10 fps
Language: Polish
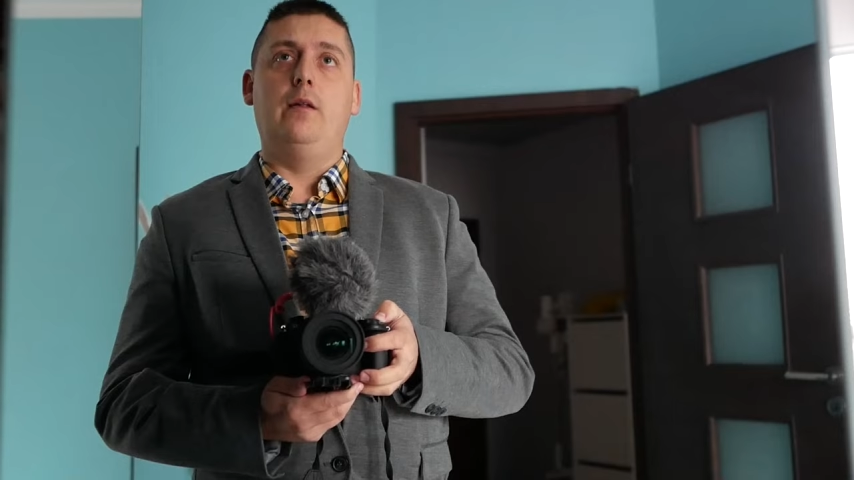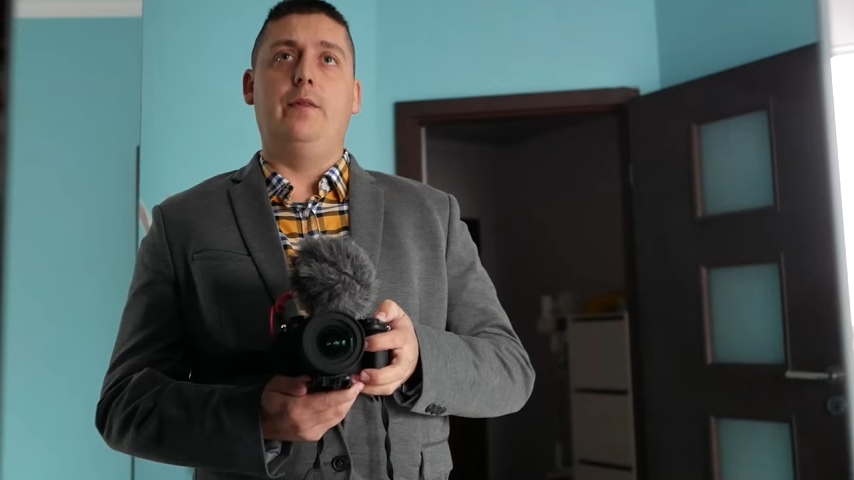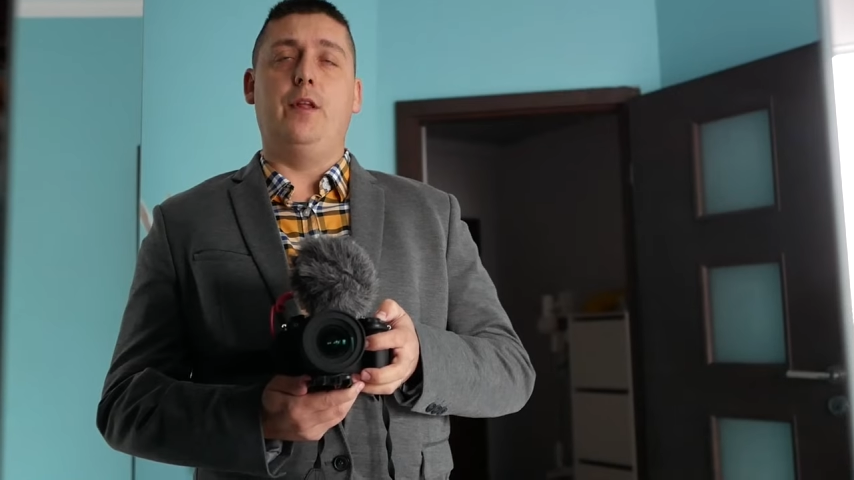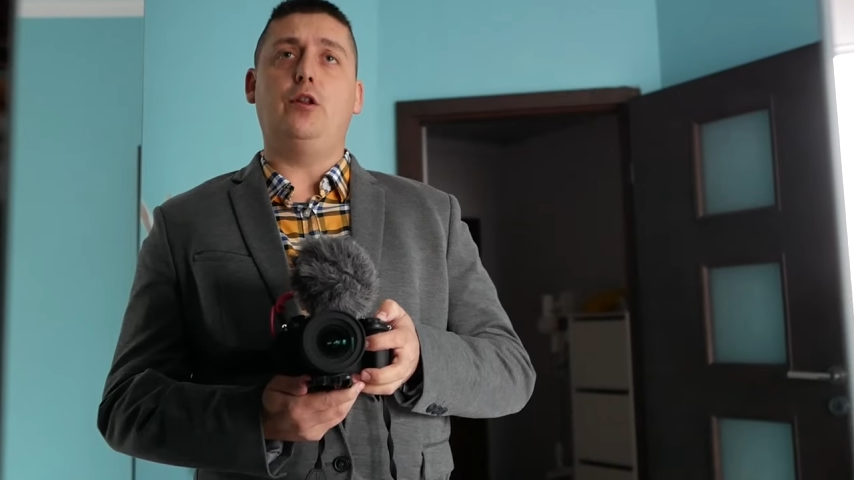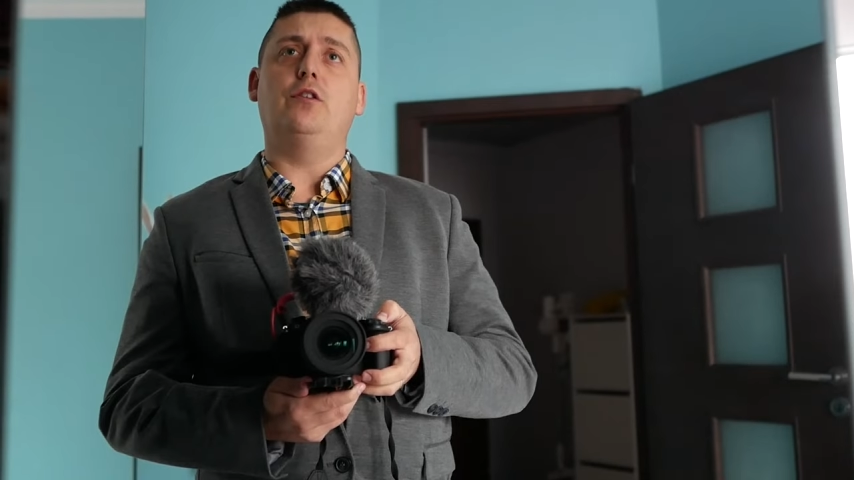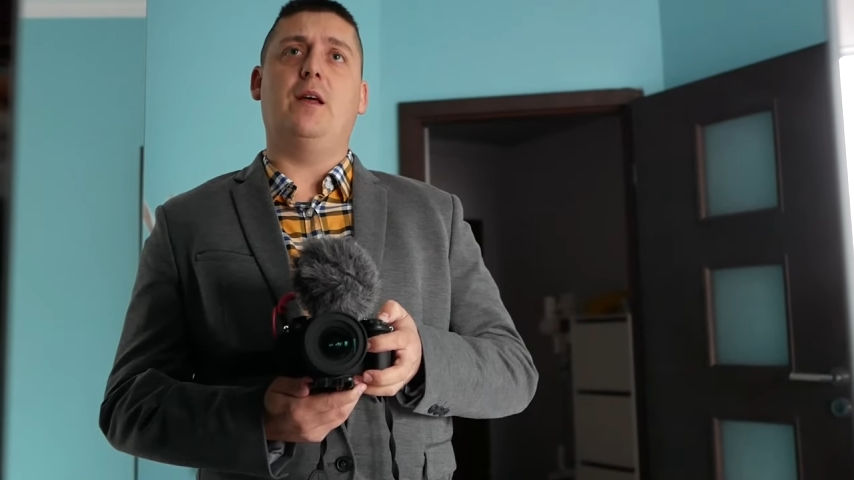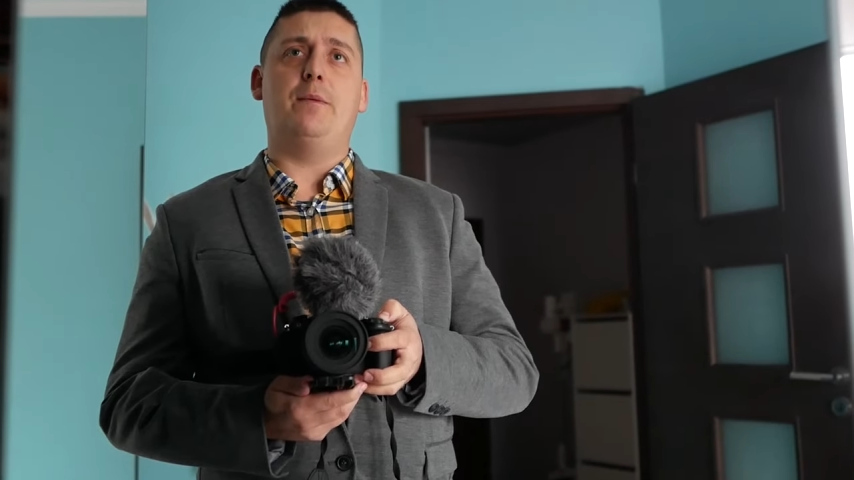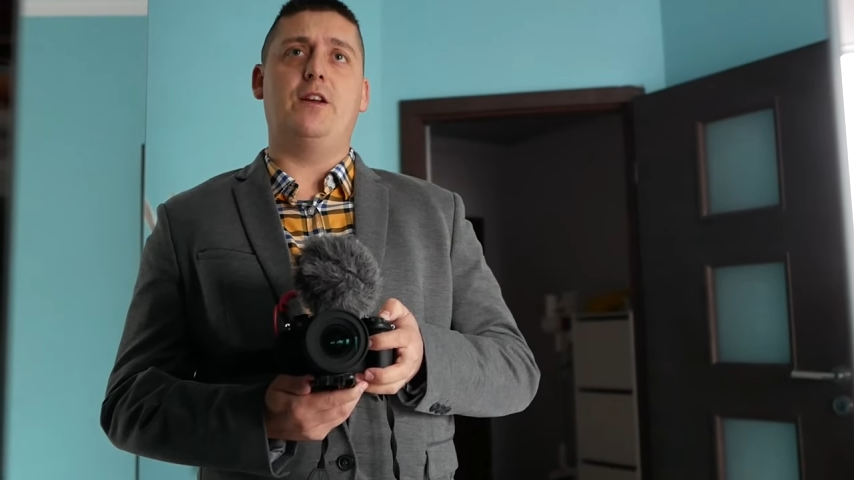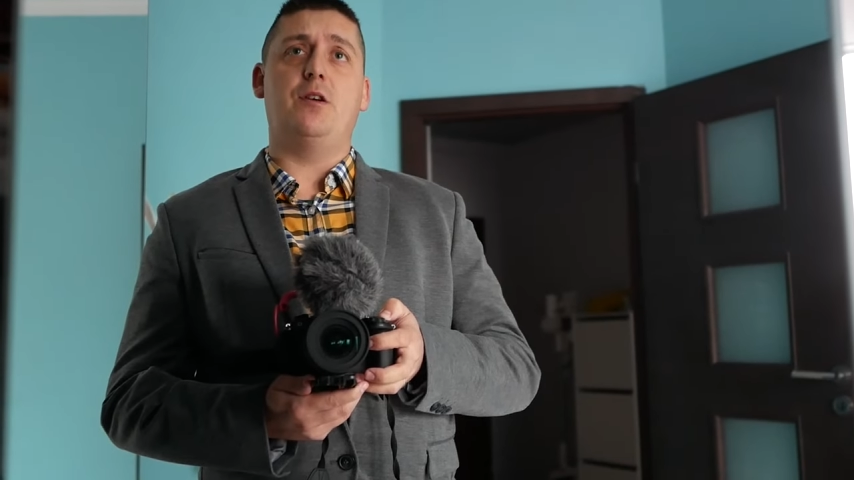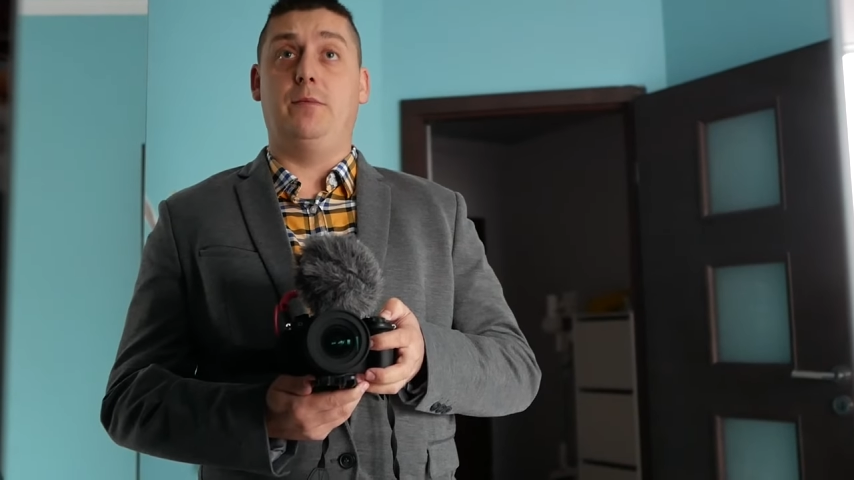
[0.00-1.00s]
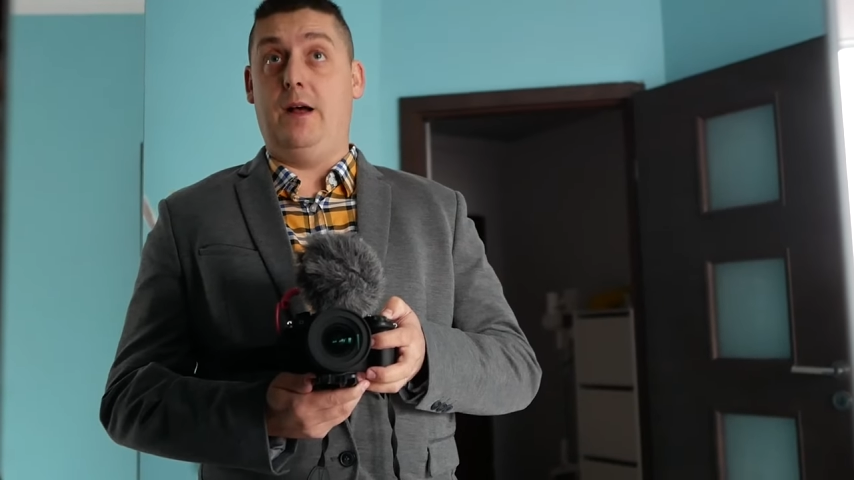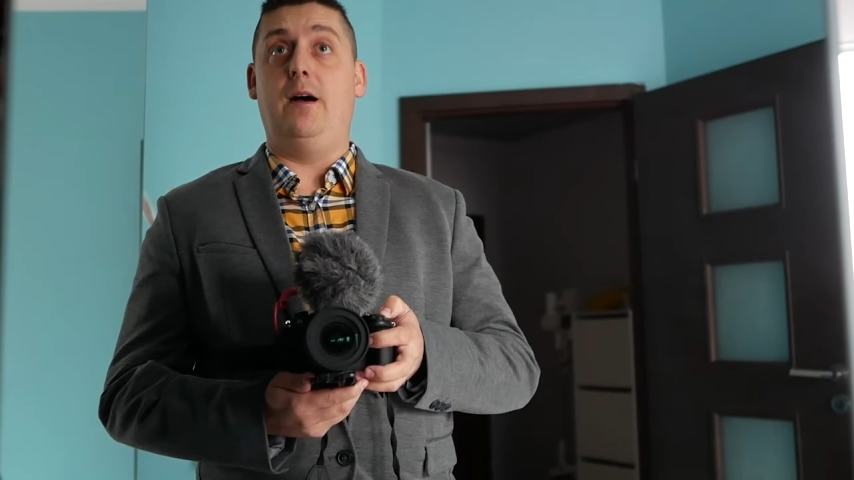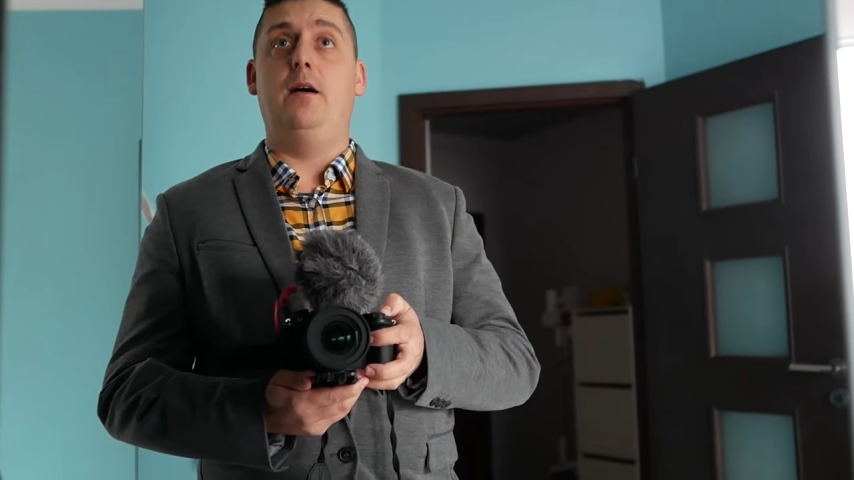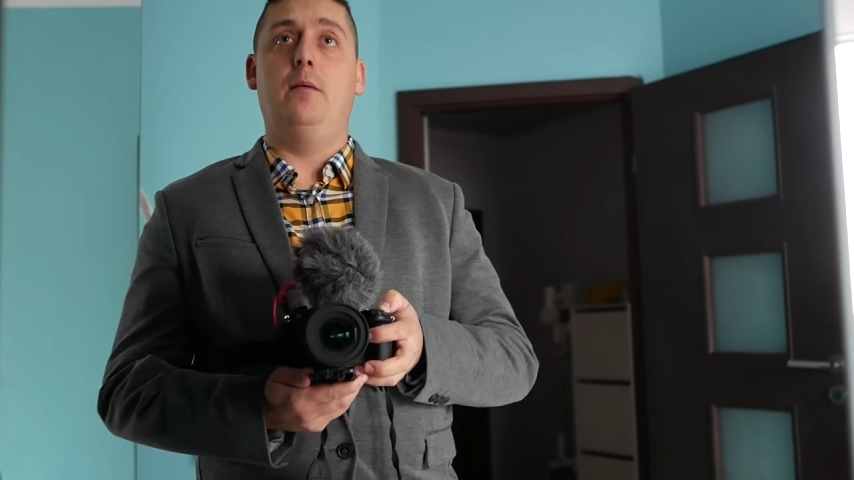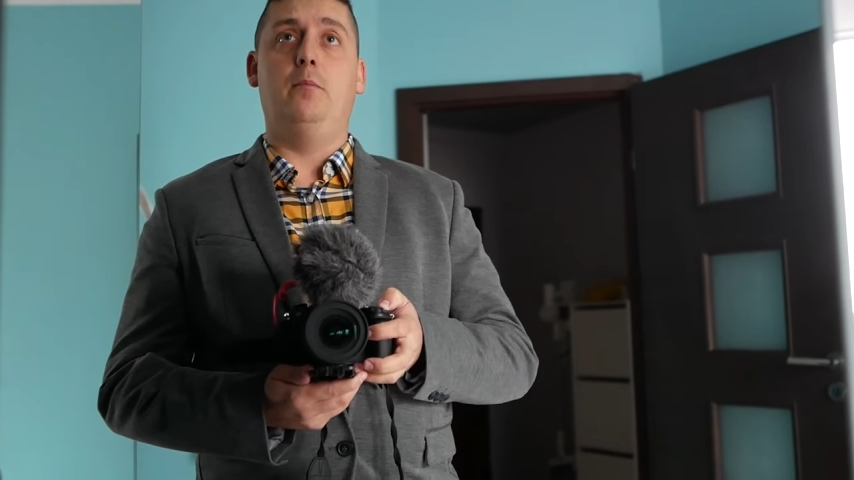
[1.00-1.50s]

No to zapraszam na